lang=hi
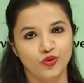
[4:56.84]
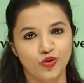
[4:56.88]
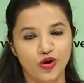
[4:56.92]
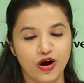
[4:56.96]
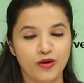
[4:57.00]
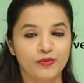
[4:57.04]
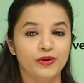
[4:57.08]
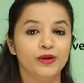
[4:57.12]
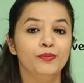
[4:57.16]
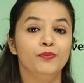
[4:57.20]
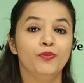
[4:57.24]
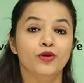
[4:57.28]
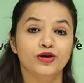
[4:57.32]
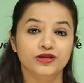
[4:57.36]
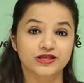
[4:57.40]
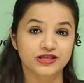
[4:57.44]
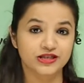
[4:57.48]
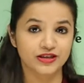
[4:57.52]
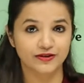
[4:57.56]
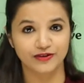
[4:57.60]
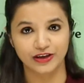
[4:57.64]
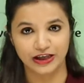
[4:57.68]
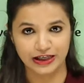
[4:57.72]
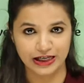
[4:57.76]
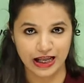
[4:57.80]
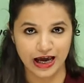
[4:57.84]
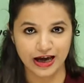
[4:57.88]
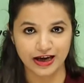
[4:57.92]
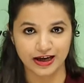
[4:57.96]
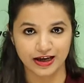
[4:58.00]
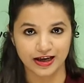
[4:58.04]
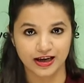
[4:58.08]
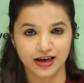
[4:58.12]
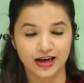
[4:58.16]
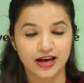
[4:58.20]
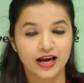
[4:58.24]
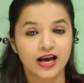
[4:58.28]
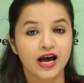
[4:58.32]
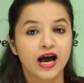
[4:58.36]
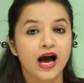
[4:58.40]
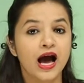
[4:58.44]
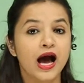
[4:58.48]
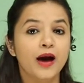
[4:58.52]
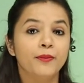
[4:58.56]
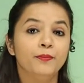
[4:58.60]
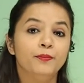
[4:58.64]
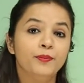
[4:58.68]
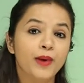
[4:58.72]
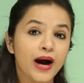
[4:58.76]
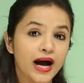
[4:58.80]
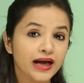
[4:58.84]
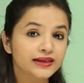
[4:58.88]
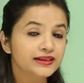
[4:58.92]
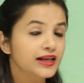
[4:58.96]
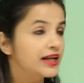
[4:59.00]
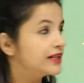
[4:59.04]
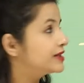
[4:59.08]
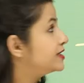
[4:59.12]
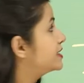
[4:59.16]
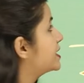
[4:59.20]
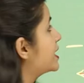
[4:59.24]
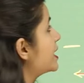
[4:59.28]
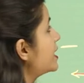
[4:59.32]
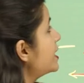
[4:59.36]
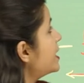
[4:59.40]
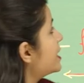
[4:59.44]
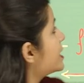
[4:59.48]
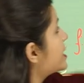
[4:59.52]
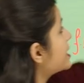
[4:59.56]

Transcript: को हमें पॉजिटिव लेना है अब बात आती है